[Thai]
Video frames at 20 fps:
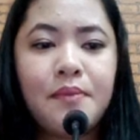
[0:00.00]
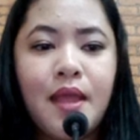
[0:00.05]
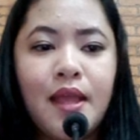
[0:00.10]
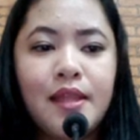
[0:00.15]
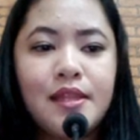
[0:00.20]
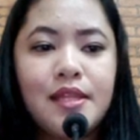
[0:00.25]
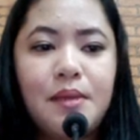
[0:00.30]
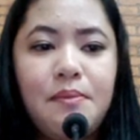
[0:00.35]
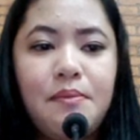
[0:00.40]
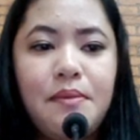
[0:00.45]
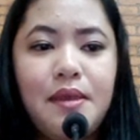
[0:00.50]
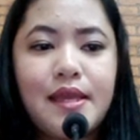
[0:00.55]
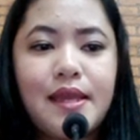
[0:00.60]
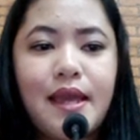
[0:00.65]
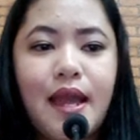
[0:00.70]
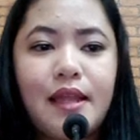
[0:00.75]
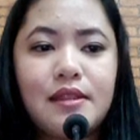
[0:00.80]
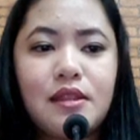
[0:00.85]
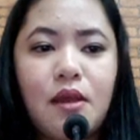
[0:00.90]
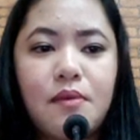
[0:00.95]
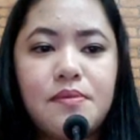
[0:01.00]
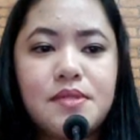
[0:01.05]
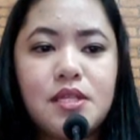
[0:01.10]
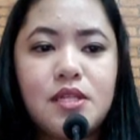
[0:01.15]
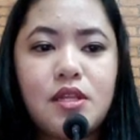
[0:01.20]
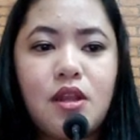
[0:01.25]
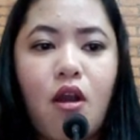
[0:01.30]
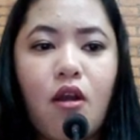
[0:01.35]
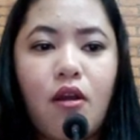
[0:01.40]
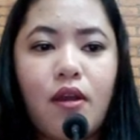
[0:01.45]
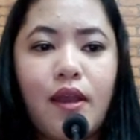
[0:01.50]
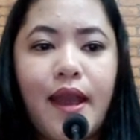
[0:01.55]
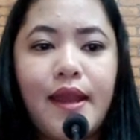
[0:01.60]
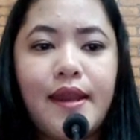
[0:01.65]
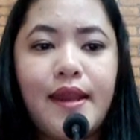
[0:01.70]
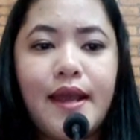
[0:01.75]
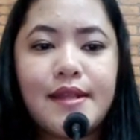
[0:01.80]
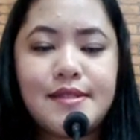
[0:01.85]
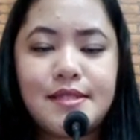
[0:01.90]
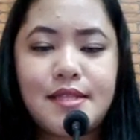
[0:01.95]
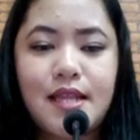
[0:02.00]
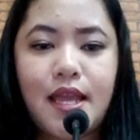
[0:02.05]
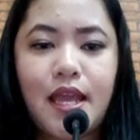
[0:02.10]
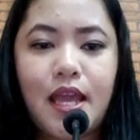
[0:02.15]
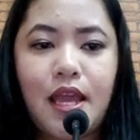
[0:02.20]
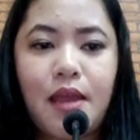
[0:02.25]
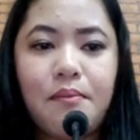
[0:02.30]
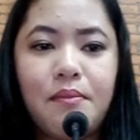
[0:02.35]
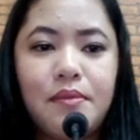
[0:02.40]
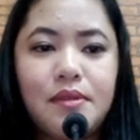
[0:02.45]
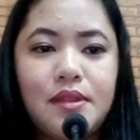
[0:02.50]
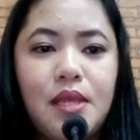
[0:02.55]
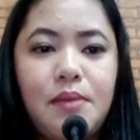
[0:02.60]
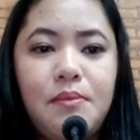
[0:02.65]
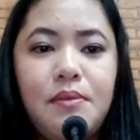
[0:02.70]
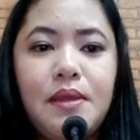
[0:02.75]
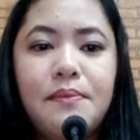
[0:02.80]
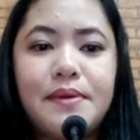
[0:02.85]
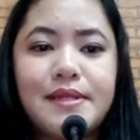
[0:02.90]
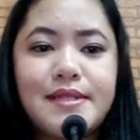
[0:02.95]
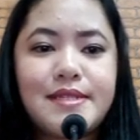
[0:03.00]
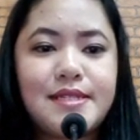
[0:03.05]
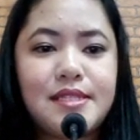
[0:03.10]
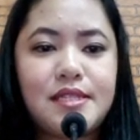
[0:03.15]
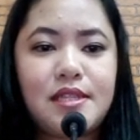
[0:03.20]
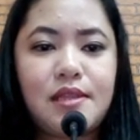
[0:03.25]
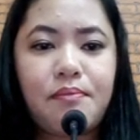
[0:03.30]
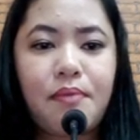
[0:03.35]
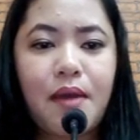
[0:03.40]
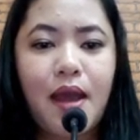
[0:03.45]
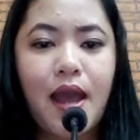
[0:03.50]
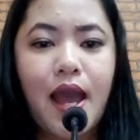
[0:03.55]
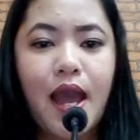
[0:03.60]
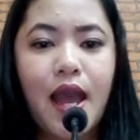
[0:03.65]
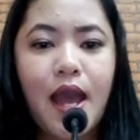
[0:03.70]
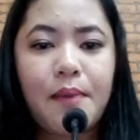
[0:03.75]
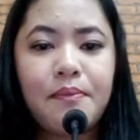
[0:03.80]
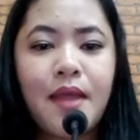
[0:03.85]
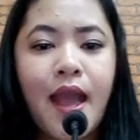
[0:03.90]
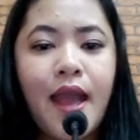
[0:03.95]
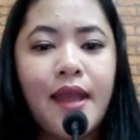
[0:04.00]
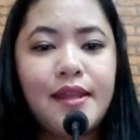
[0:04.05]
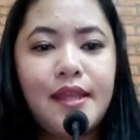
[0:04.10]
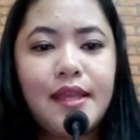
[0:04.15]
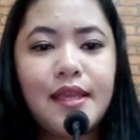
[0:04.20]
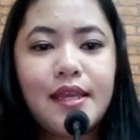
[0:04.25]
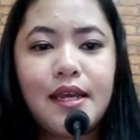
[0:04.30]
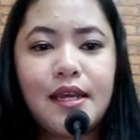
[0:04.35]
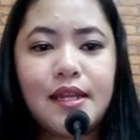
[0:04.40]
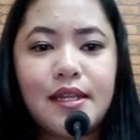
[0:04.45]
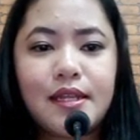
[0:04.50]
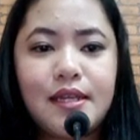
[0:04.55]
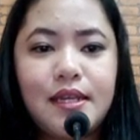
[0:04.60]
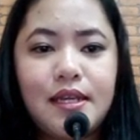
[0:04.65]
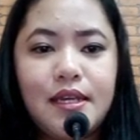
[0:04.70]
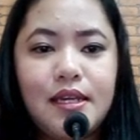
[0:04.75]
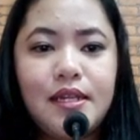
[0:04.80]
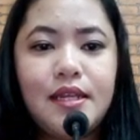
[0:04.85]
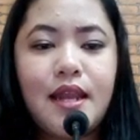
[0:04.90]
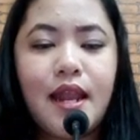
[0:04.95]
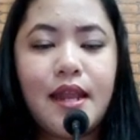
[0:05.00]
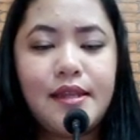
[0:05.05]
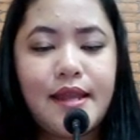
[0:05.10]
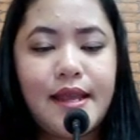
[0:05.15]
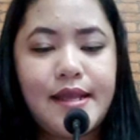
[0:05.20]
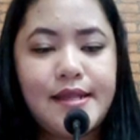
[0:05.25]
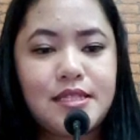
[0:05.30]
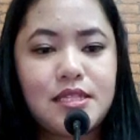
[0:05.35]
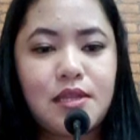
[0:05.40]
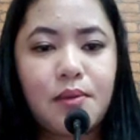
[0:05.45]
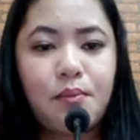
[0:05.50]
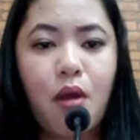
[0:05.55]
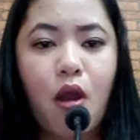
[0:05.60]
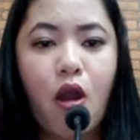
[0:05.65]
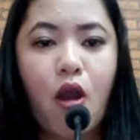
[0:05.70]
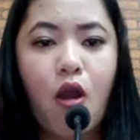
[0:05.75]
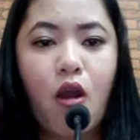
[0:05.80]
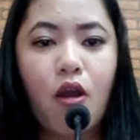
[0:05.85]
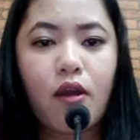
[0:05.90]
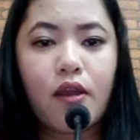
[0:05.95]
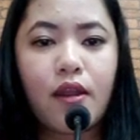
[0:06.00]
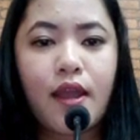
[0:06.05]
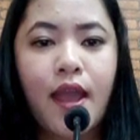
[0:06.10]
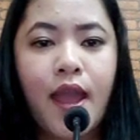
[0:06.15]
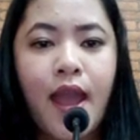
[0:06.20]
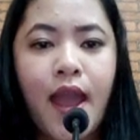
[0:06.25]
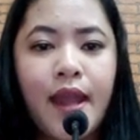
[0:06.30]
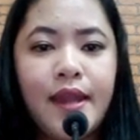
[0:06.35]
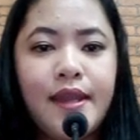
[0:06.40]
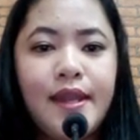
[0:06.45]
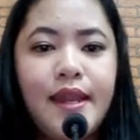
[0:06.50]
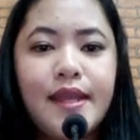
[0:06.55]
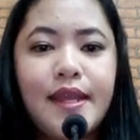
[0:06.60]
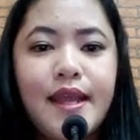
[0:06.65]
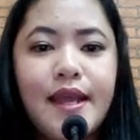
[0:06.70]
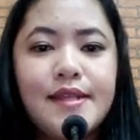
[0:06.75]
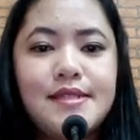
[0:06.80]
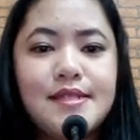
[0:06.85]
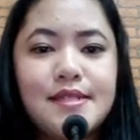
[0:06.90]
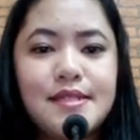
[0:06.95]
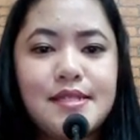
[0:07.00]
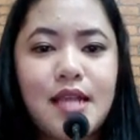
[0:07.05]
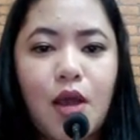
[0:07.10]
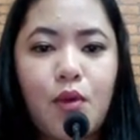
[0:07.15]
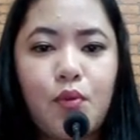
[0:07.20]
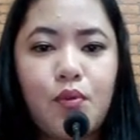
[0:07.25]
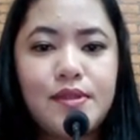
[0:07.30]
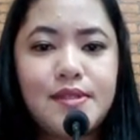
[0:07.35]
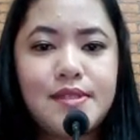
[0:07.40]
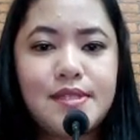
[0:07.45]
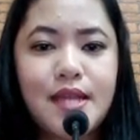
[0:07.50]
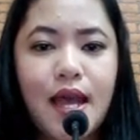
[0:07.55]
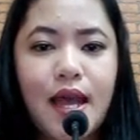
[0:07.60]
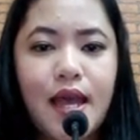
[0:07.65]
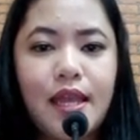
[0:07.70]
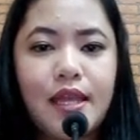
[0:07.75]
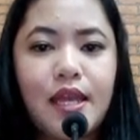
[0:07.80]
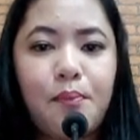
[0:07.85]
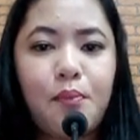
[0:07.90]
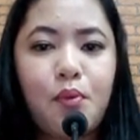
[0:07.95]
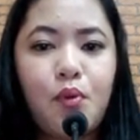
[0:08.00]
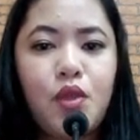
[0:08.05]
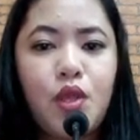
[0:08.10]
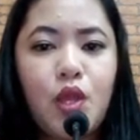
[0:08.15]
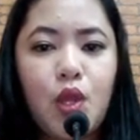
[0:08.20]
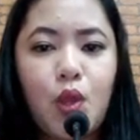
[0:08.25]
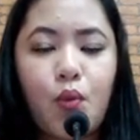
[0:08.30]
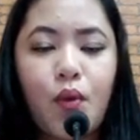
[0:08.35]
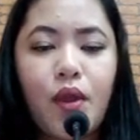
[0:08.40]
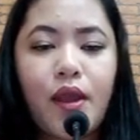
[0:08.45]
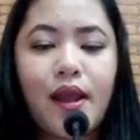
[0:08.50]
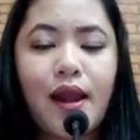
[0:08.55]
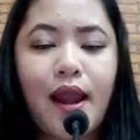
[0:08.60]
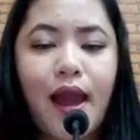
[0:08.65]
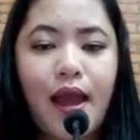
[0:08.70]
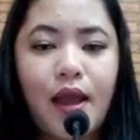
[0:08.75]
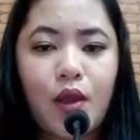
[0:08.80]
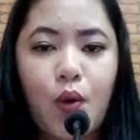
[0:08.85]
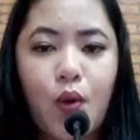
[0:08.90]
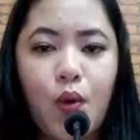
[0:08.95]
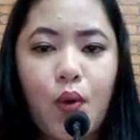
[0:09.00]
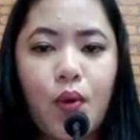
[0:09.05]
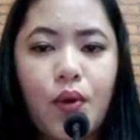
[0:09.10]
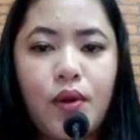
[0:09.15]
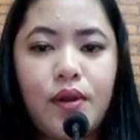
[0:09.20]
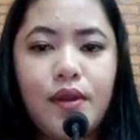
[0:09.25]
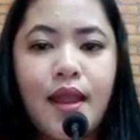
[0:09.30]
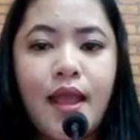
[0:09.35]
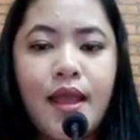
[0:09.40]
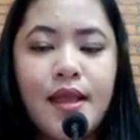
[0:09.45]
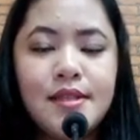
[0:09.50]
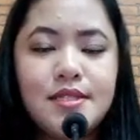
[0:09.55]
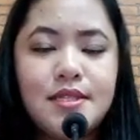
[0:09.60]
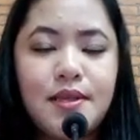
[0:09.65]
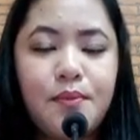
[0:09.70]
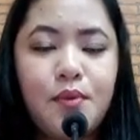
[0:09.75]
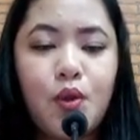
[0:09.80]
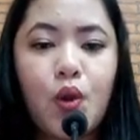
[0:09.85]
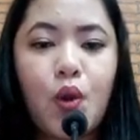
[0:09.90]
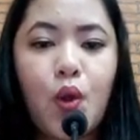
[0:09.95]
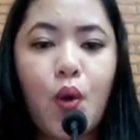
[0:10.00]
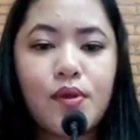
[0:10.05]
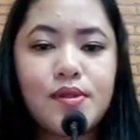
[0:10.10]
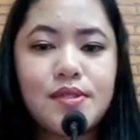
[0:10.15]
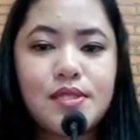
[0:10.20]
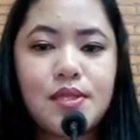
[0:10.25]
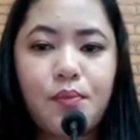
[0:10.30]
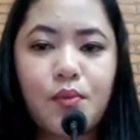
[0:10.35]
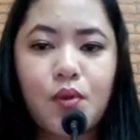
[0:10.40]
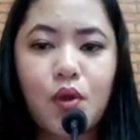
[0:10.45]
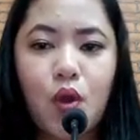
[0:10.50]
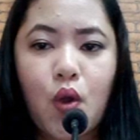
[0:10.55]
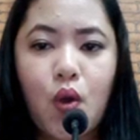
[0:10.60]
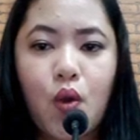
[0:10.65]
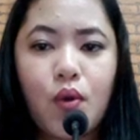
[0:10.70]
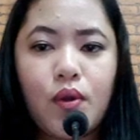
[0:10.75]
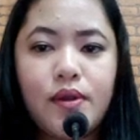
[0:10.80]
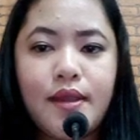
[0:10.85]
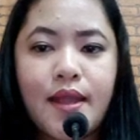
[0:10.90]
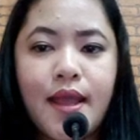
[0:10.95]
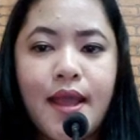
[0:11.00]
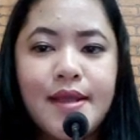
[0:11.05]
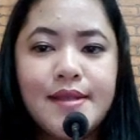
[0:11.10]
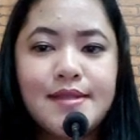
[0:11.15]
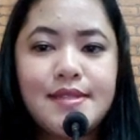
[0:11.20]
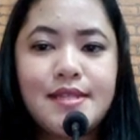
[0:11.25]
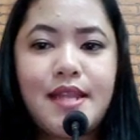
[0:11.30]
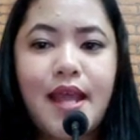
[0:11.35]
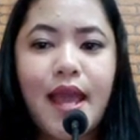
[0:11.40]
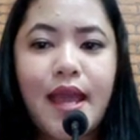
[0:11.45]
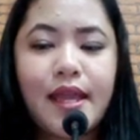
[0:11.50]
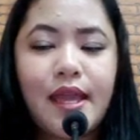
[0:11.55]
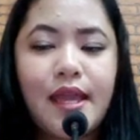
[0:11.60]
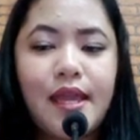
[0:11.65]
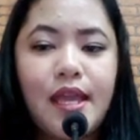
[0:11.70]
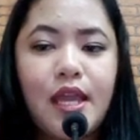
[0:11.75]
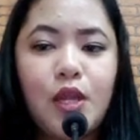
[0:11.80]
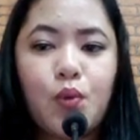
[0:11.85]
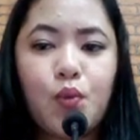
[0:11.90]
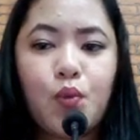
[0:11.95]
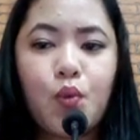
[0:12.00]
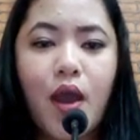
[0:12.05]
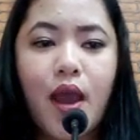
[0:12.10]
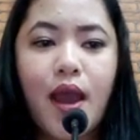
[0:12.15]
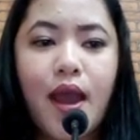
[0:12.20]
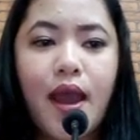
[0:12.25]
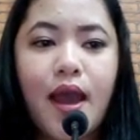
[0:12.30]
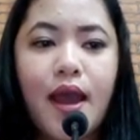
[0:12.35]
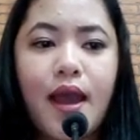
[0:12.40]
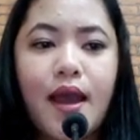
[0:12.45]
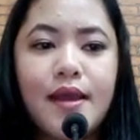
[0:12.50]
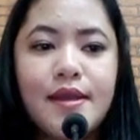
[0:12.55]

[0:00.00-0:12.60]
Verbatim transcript: พที่มีการตอบสนองการอักเสบที่มีประสิทธิภาพที่เกิดขึ้นในสมองในการศึกษาวิจัยกับผู้หญิงวัยกลางคนจำนวน หกสิบ คนแสดงให้เห็นว่า